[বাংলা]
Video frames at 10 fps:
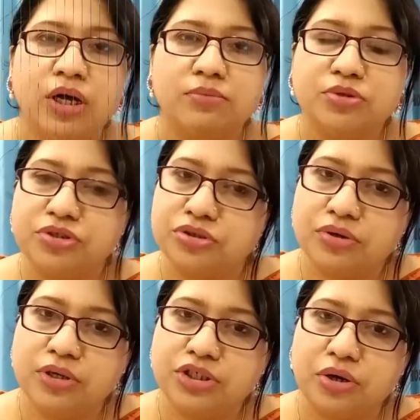
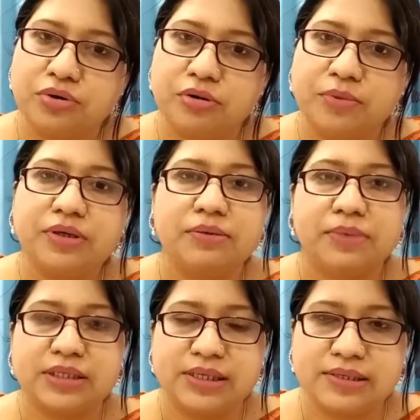মূত্রথলি সংক্রমণ বা
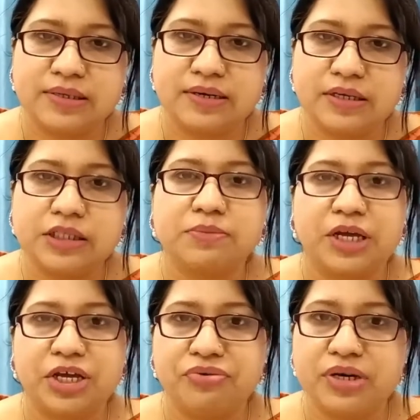সিস্টাইটিস বা
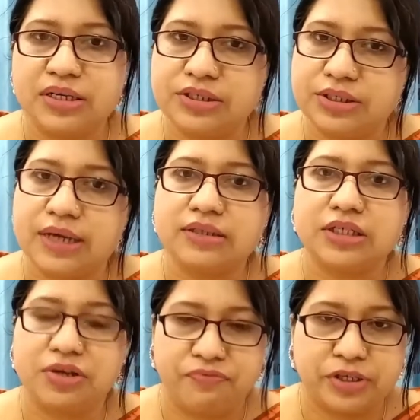ইউরোনারি ট্র্যাক্ট
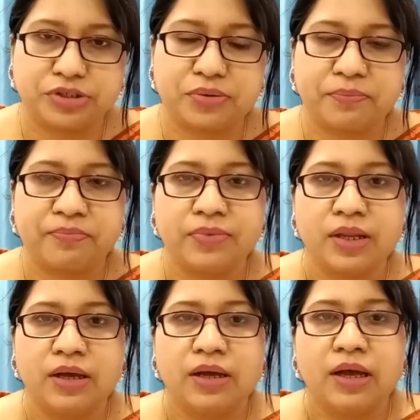ইনফেকশন
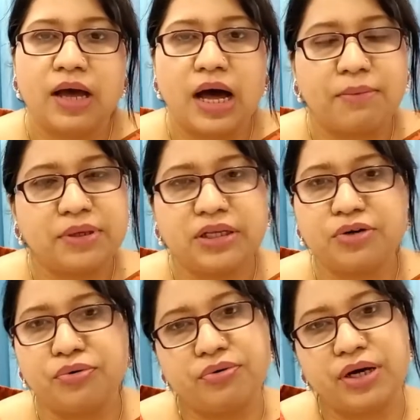আমাদের
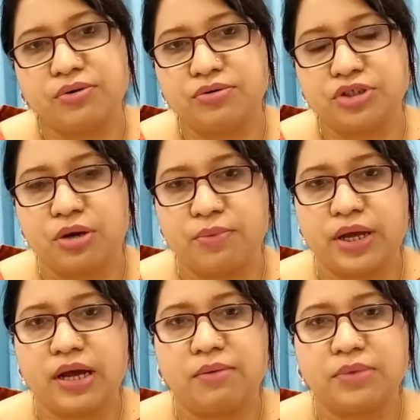কোনো না কোনো সময়ে
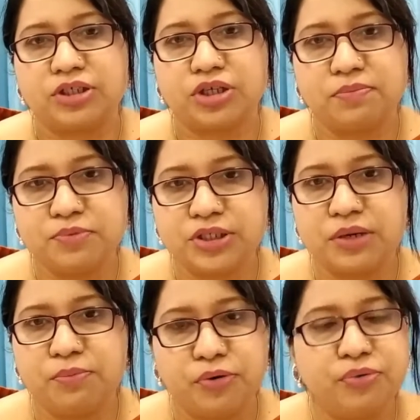আমরা সবচেয়ে
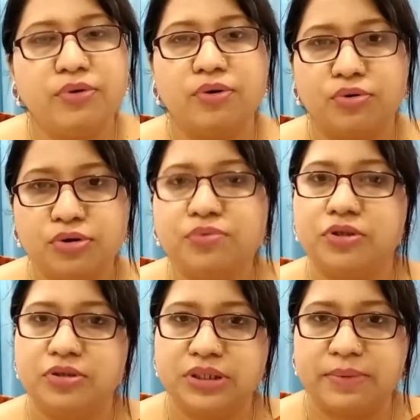বহুল অনুভূত
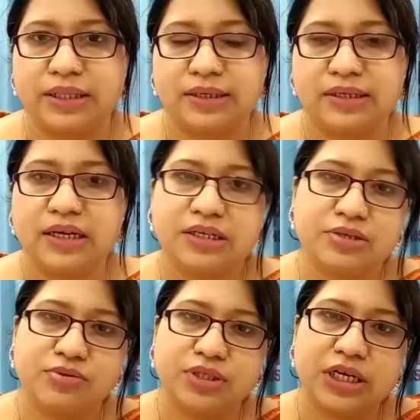যে ব্যথাটি এটি
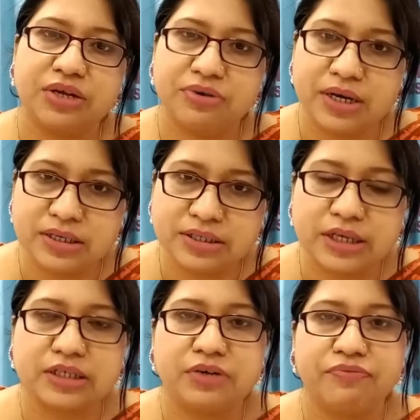হচ্ছে ইউরোনারি
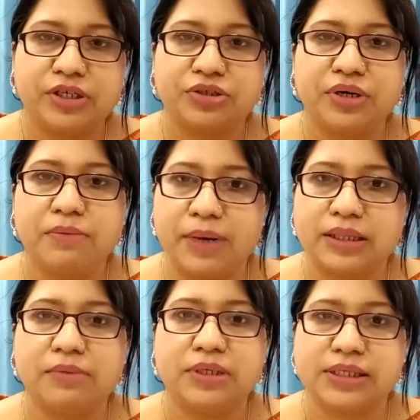ট্র্যাক্ট ইনফেকশনের
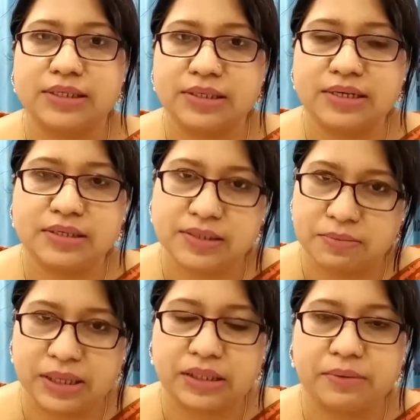ব্যথা বা সিস্টাইটিসের ব্যথা